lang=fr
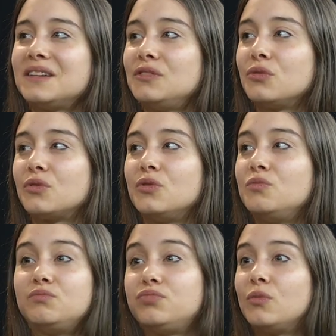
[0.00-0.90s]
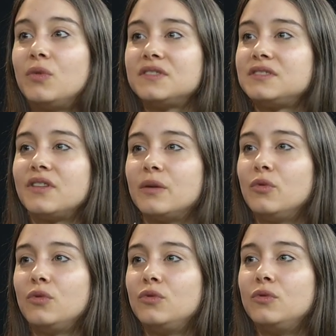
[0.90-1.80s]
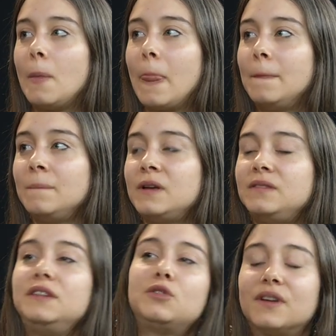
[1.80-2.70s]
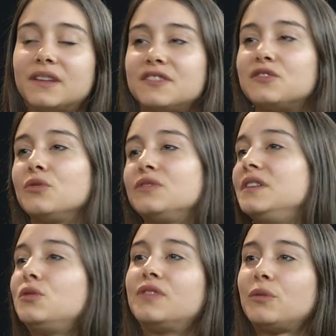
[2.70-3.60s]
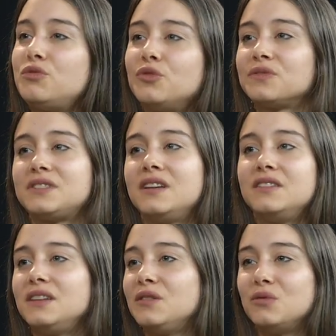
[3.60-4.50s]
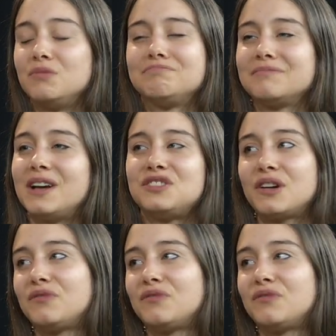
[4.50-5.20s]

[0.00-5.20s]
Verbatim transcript: Donc euh, pour moi, c'est vraiment euh, des découvertes récentes, des découvertes plus anciennes et euh, à chaque